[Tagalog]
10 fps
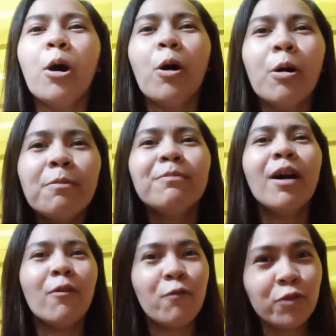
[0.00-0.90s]

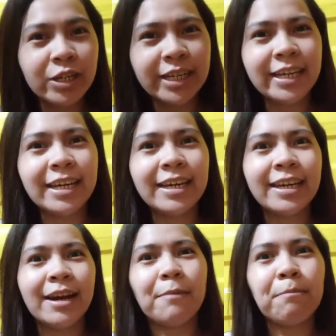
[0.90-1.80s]
hopefully
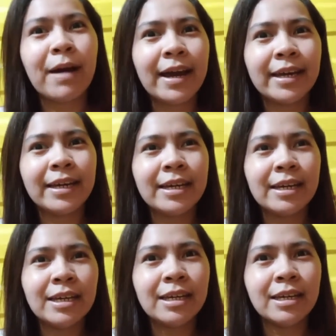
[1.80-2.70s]
by
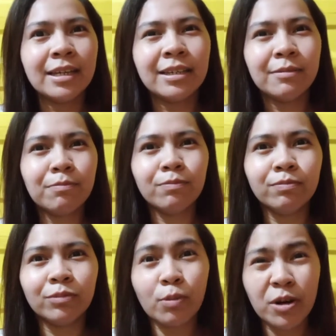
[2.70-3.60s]

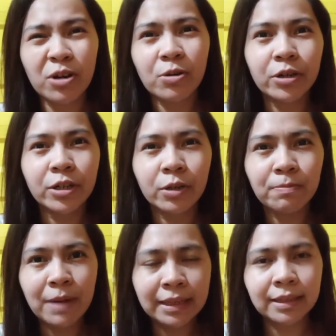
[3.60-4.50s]
tomorrow or
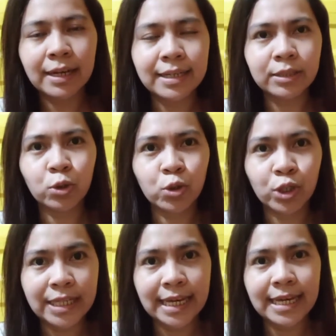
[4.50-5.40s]
uh,
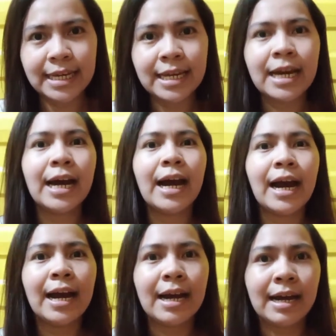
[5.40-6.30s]
Tuesday,
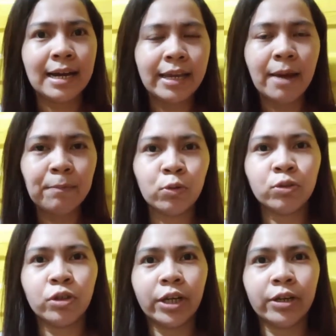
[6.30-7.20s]
uh, i-upload
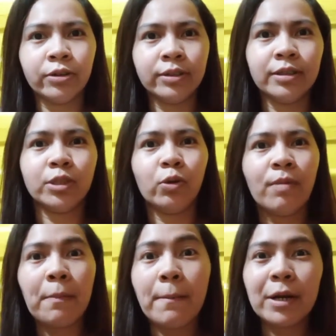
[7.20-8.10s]
ko na yon. So,
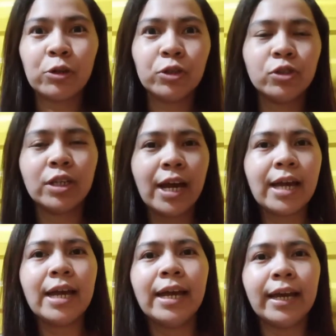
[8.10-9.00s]
mapapanood nyo na
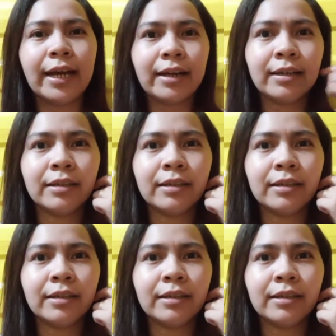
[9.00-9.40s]
ang